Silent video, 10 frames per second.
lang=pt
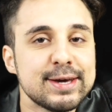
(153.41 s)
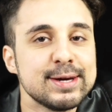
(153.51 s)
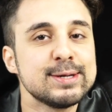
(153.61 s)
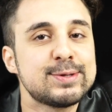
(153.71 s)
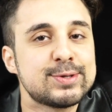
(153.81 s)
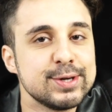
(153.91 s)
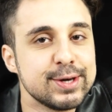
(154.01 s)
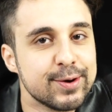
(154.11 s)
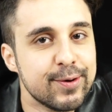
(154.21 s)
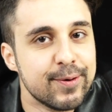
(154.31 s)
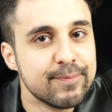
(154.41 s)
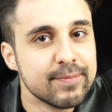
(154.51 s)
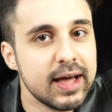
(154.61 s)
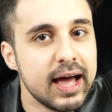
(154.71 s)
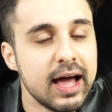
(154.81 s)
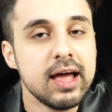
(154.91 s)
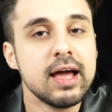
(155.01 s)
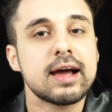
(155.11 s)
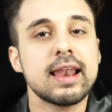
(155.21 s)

queridinho, né?